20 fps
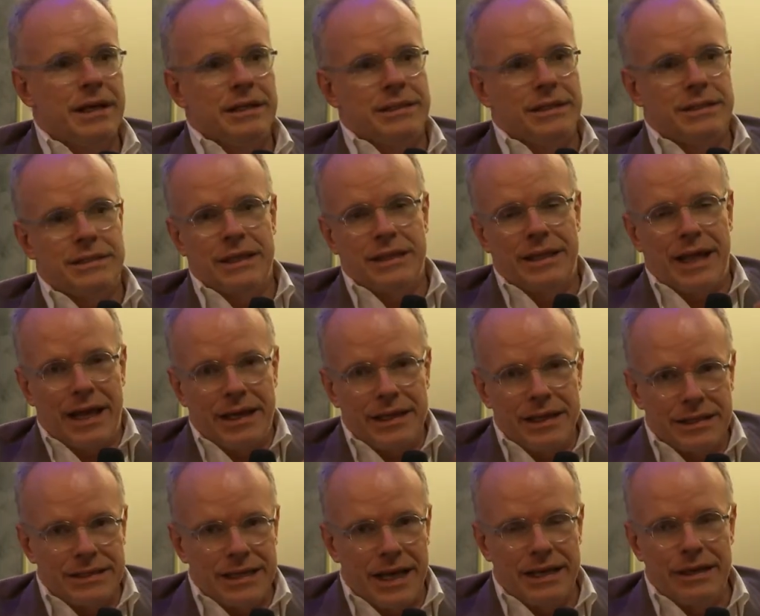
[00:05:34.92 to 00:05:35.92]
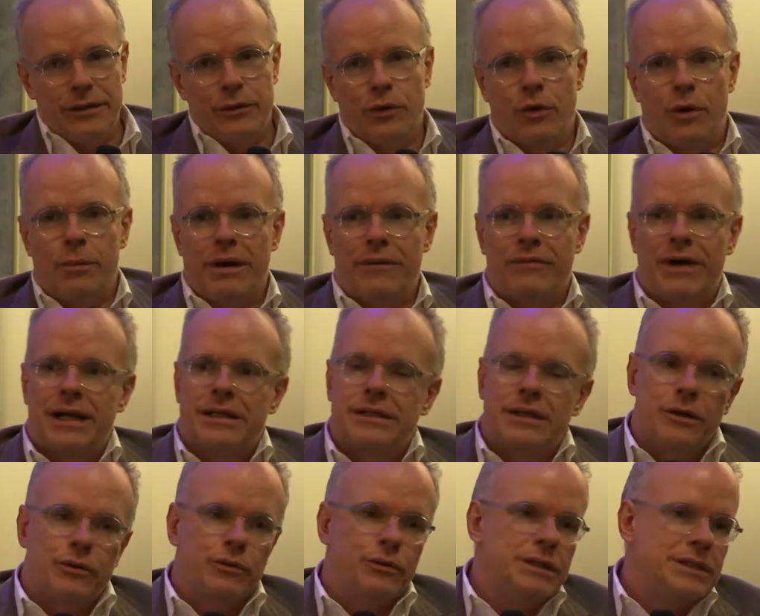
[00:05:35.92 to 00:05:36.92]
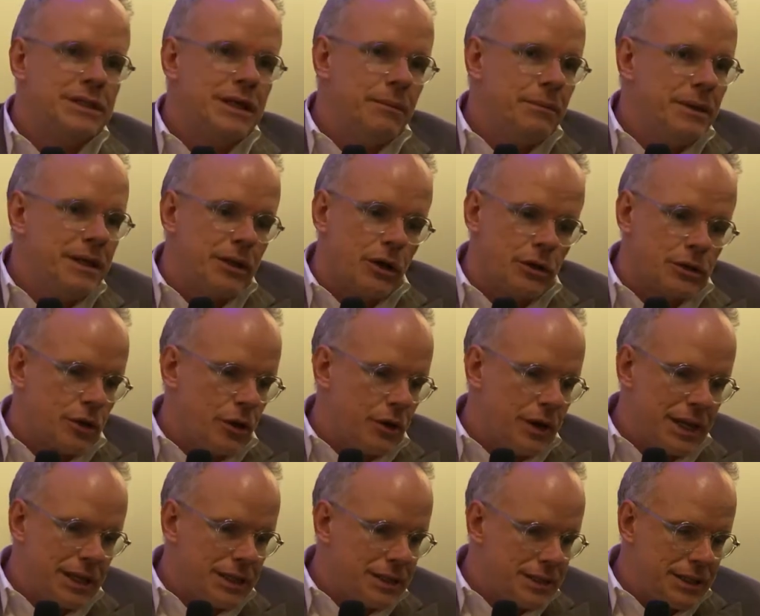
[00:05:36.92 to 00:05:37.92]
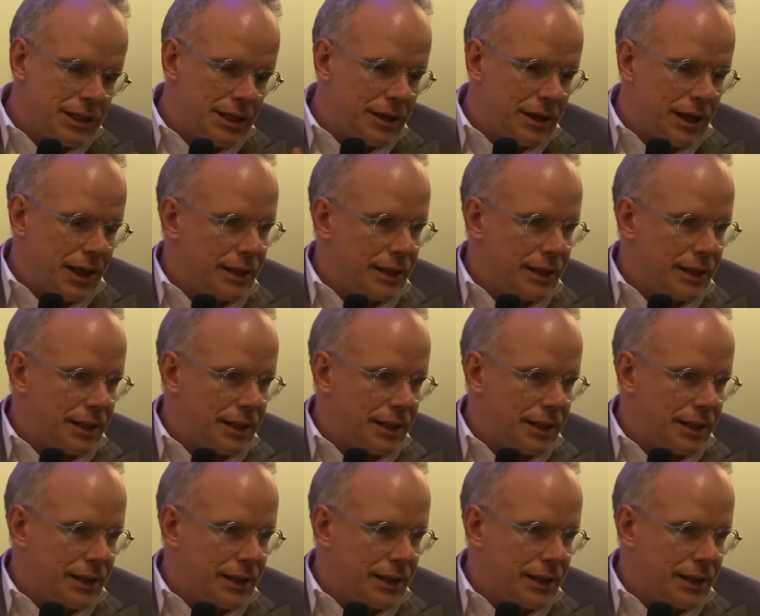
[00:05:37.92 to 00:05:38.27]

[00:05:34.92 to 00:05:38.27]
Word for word: c'est ces dernières années de Robert Walser où il s'est mis dans un exil